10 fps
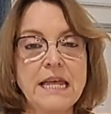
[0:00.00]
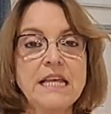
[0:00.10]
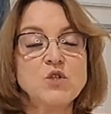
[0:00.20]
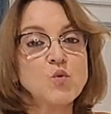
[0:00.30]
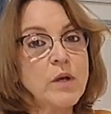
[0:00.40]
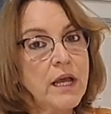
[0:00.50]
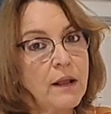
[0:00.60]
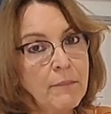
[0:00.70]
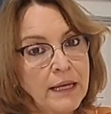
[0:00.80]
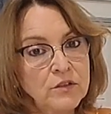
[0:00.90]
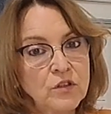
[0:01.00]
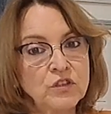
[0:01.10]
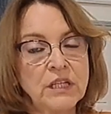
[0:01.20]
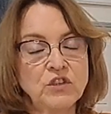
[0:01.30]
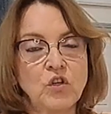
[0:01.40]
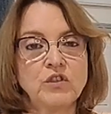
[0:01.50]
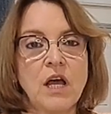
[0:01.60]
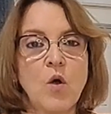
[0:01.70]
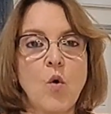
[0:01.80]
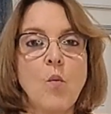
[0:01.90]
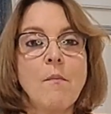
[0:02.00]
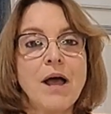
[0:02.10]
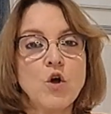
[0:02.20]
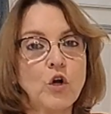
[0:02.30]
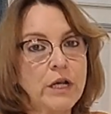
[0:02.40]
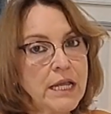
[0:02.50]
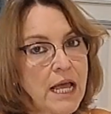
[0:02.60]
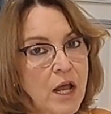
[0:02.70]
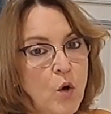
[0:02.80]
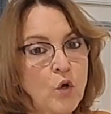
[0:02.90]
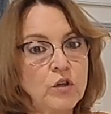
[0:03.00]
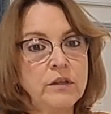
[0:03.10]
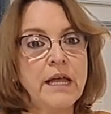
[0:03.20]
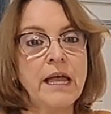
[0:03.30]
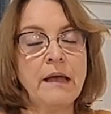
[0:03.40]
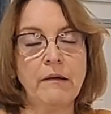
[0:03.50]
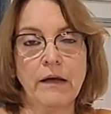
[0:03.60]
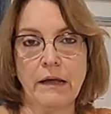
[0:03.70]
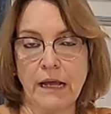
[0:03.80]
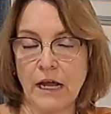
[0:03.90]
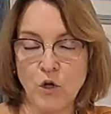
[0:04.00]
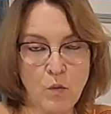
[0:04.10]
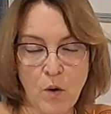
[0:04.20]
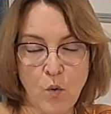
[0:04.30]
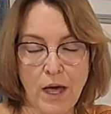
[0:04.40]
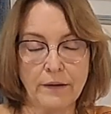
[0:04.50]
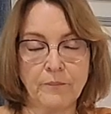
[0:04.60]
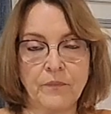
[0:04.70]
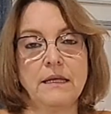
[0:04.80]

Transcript: y su incremento se asocia con un mayor riesgo de eh, cardiovascular.